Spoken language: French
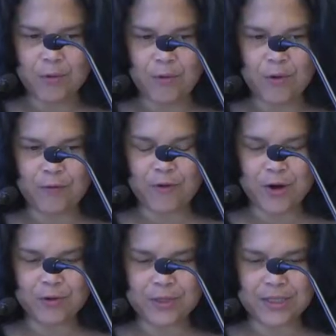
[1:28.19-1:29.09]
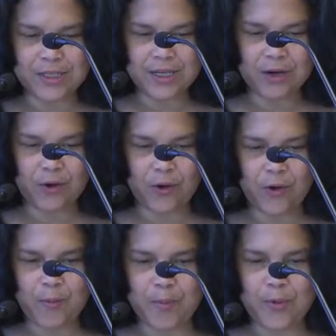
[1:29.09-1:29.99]
où l'on voit aussi
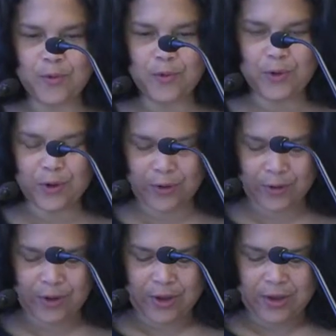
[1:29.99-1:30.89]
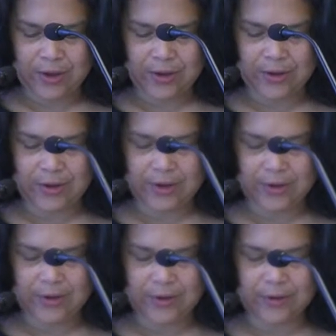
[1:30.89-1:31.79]
que plus euh,
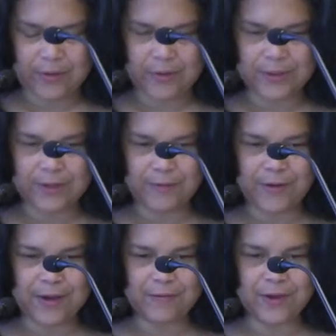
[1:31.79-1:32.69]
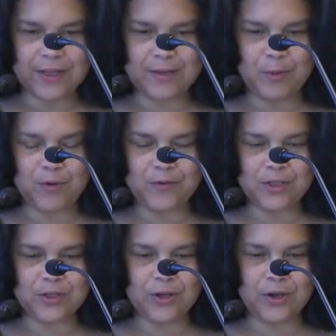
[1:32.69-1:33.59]
euh, on s'en va vers des
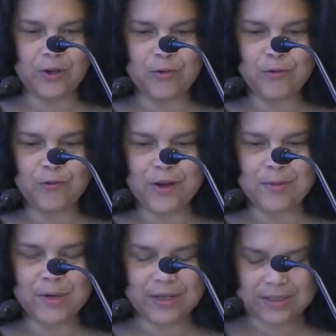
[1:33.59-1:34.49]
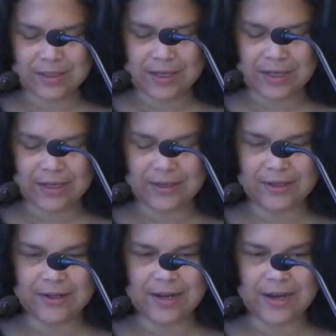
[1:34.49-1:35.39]
professeurs nouvellement
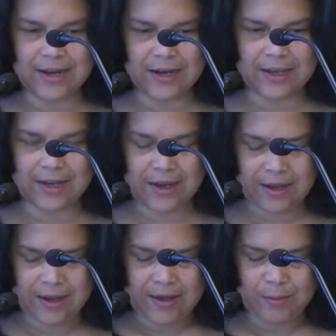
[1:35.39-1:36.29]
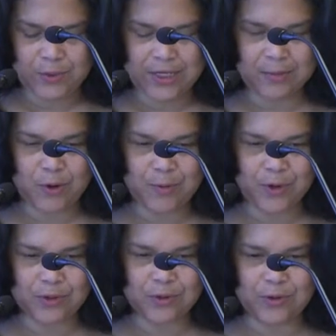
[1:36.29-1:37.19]
installés dans la carrière, plus cette
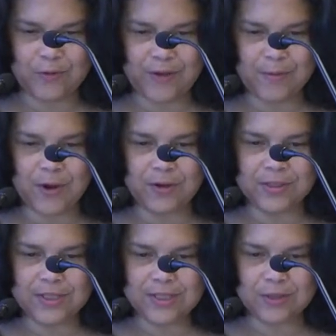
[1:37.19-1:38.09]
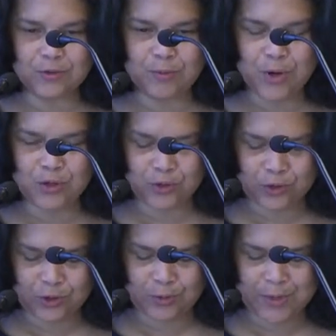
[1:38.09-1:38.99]
proportion de femmes grandit, ce qui est une bonne
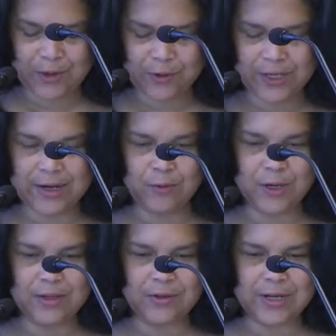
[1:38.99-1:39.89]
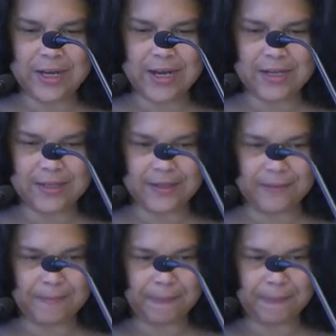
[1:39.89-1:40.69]
chose, mais on est loin de l'égalité.